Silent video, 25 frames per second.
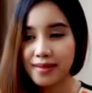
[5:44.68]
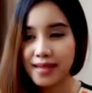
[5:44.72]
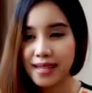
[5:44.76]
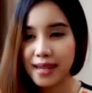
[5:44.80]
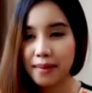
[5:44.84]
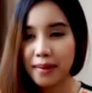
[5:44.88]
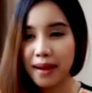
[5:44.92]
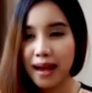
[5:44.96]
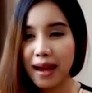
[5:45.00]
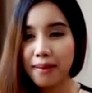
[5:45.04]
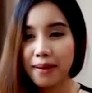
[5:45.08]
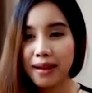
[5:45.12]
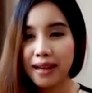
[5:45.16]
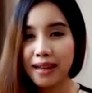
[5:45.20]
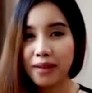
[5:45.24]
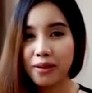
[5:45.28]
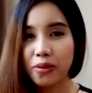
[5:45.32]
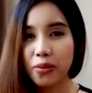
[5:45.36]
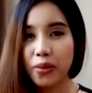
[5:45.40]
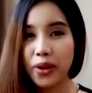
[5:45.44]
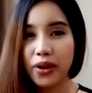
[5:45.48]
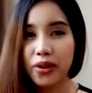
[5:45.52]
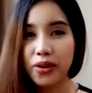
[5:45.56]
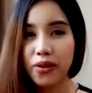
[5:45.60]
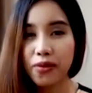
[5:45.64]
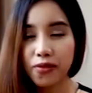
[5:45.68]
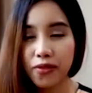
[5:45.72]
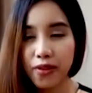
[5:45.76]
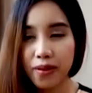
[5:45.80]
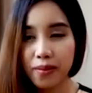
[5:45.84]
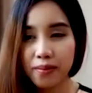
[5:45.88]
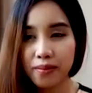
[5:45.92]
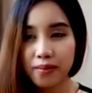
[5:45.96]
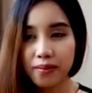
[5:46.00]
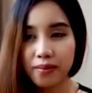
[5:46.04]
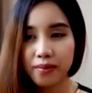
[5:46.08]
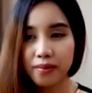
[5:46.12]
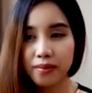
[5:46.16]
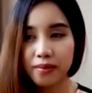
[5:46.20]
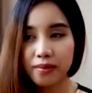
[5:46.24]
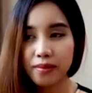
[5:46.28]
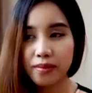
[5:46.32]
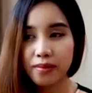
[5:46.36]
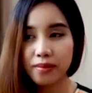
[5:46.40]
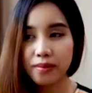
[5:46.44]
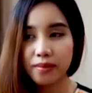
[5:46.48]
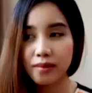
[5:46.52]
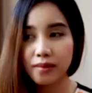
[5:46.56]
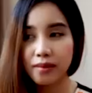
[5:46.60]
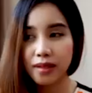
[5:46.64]
จากภาพค่ะ Where are you from
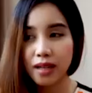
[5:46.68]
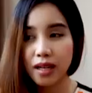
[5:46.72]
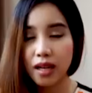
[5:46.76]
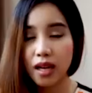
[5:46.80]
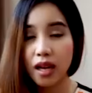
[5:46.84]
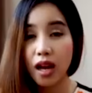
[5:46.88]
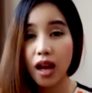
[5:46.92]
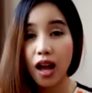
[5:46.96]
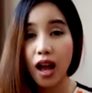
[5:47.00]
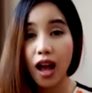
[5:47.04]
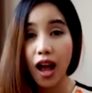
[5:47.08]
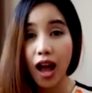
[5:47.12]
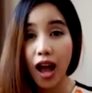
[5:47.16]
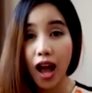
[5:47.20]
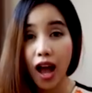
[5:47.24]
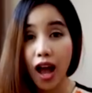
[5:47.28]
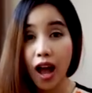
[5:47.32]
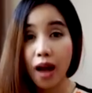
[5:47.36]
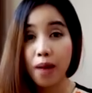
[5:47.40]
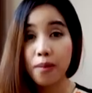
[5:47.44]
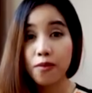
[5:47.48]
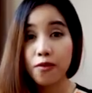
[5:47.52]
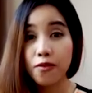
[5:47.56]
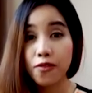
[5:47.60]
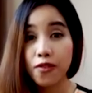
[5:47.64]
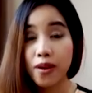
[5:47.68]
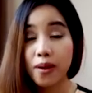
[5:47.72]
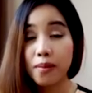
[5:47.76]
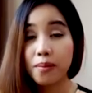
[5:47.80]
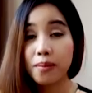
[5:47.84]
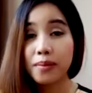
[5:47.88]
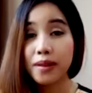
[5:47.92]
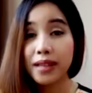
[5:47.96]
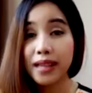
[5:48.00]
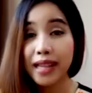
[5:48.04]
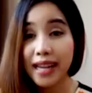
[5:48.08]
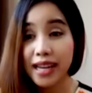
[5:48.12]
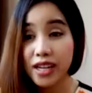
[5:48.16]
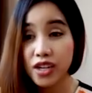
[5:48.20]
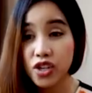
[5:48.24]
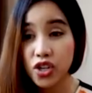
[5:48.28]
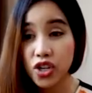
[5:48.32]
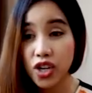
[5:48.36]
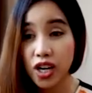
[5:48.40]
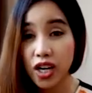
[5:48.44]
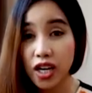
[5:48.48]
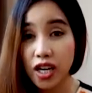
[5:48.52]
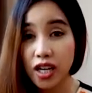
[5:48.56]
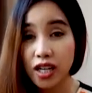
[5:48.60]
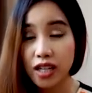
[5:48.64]
I'm from
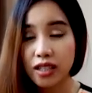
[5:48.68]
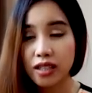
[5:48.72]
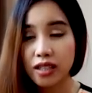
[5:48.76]
Malaysia